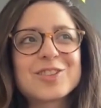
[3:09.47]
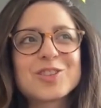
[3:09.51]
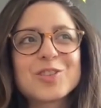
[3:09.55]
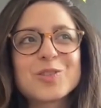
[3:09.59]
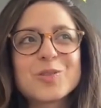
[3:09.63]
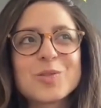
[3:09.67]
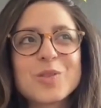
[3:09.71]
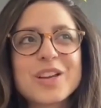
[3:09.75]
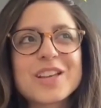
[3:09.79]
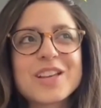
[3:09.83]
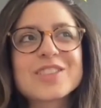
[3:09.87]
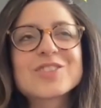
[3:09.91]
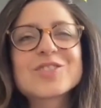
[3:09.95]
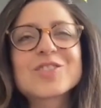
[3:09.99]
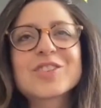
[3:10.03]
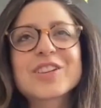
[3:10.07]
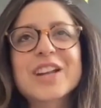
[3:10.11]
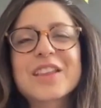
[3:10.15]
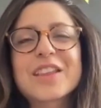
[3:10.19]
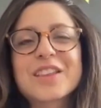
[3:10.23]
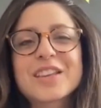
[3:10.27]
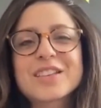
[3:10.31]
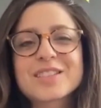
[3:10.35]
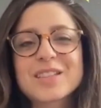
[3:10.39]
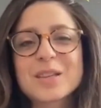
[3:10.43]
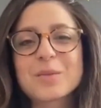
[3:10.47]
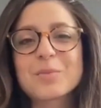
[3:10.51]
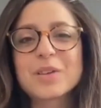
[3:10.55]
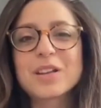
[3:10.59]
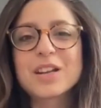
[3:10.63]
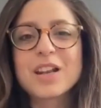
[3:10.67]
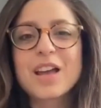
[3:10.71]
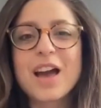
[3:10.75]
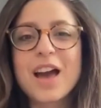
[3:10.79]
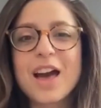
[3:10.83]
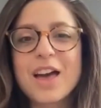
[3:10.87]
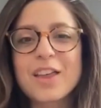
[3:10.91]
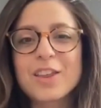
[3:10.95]
todo esto, gracias
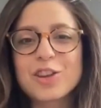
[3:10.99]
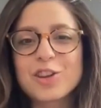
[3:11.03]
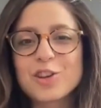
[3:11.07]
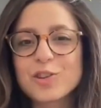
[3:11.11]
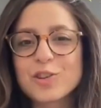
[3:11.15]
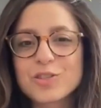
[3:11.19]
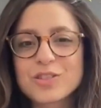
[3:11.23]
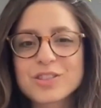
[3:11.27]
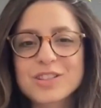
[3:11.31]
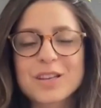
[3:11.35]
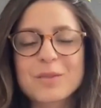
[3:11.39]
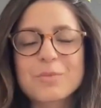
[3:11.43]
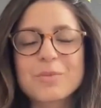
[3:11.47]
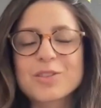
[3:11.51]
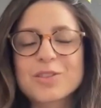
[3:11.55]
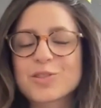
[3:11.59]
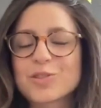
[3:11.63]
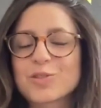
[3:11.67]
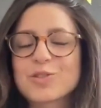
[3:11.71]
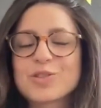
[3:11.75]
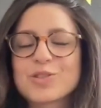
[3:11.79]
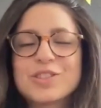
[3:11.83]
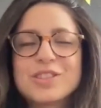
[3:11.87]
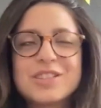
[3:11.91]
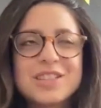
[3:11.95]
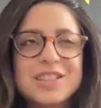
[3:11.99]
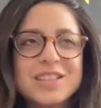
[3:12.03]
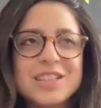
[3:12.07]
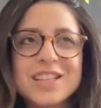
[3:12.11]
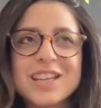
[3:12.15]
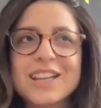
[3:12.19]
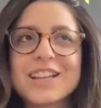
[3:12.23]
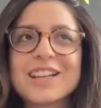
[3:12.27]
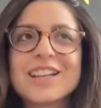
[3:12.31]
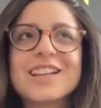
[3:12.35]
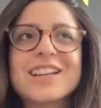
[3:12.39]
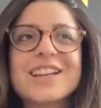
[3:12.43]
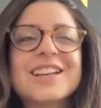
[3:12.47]
también a, Dios que me
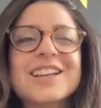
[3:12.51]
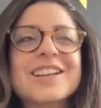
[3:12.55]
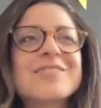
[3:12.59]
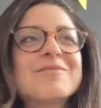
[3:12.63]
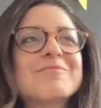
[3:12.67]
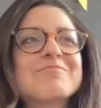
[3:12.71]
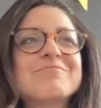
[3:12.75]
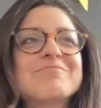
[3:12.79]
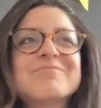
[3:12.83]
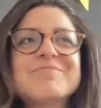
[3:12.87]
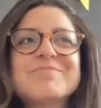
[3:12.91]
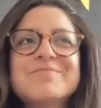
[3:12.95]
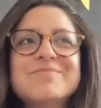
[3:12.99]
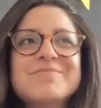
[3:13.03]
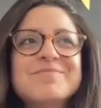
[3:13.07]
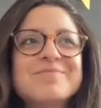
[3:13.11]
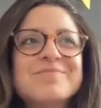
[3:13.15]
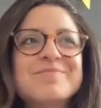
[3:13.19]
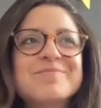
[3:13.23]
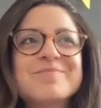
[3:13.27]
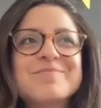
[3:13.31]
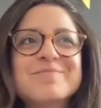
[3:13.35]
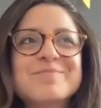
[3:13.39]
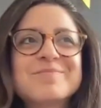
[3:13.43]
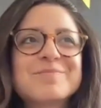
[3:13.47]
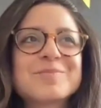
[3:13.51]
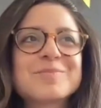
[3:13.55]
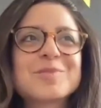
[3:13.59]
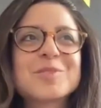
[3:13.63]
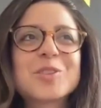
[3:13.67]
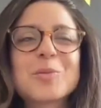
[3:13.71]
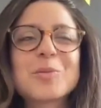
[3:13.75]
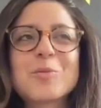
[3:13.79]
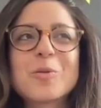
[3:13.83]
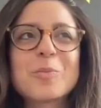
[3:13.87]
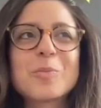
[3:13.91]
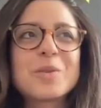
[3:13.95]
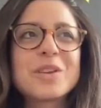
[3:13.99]
sostiene Mm,
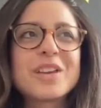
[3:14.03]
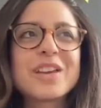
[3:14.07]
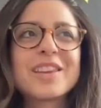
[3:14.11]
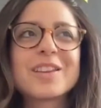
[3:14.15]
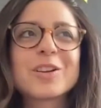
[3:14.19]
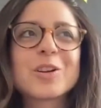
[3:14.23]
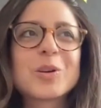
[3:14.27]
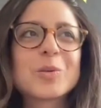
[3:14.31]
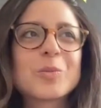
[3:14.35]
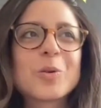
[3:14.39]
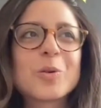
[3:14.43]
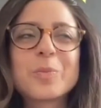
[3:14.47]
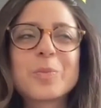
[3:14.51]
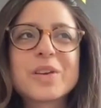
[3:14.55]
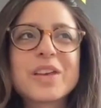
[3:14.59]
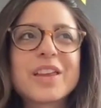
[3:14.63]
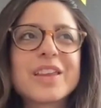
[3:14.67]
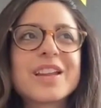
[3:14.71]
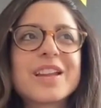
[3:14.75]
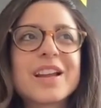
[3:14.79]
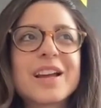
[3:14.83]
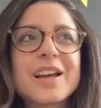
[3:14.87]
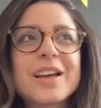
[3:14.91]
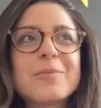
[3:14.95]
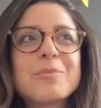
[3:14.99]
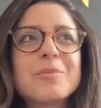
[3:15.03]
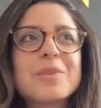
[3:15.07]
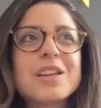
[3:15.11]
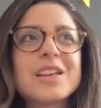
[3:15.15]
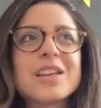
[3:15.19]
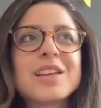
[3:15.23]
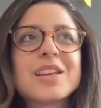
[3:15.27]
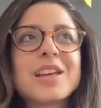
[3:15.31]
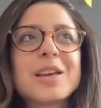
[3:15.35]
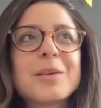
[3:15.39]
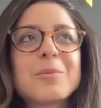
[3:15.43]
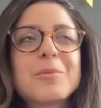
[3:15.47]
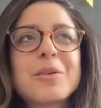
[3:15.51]
como, piedra, como piedra en
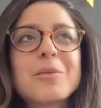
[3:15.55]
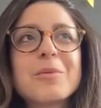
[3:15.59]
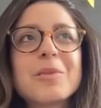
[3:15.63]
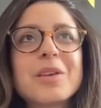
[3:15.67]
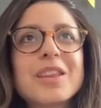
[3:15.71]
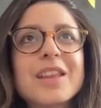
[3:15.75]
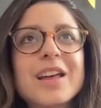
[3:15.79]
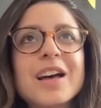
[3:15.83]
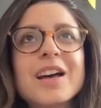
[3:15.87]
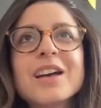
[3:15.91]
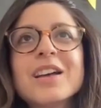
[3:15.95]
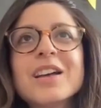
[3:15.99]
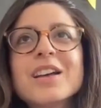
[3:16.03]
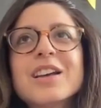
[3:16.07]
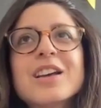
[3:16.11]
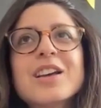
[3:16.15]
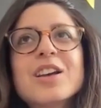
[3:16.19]
mi, vida,